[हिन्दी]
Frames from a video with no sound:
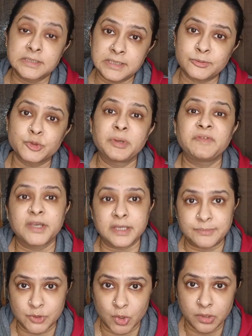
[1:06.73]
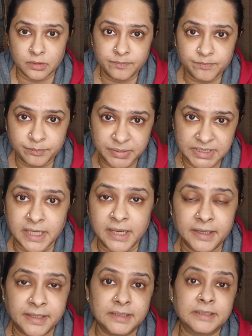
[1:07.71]
जब सुबह वेकअप सॉन्ग
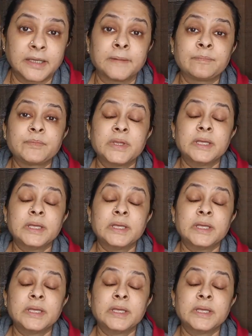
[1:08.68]
बजाया गया था